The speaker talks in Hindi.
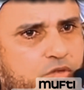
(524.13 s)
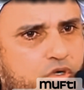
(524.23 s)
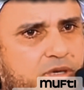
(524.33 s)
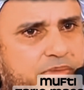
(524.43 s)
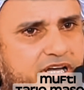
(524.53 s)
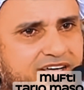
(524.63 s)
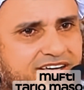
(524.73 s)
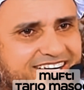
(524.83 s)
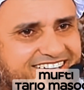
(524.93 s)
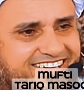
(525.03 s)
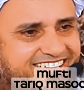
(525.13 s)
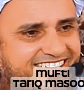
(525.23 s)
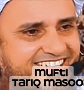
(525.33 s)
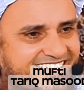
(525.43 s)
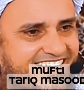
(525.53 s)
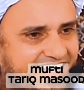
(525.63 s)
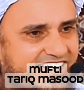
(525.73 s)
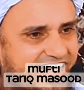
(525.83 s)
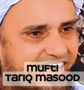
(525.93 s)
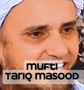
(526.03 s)
दो थप्पड़
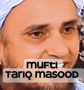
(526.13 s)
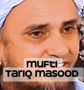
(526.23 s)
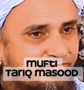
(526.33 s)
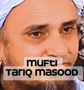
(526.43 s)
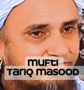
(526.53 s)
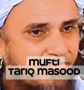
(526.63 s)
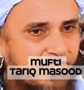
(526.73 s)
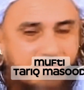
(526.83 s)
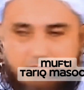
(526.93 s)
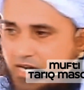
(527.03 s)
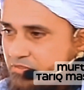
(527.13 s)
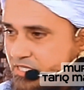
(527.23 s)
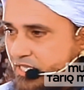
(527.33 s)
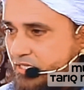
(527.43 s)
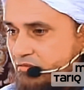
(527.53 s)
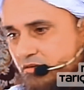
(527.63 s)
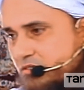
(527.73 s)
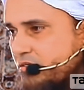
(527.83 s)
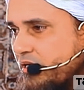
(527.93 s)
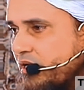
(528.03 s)
ऐसा ही है ना भाई बाप से ज्यादा नहीं और
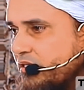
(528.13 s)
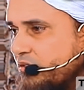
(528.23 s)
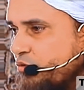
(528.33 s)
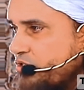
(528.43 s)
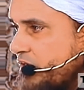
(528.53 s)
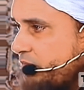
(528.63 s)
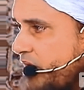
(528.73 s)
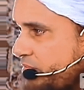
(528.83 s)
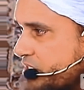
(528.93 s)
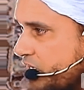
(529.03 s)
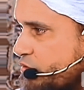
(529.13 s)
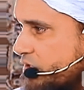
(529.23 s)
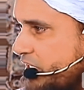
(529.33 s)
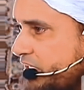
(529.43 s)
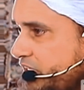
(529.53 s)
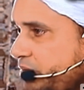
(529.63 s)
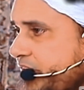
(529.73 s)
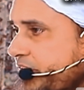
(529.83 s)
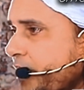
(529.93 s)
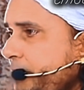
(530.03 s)
लगा देगा दो चार की माँ बेचारी कुड़ती रहती है
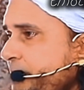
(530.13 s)
बैठ के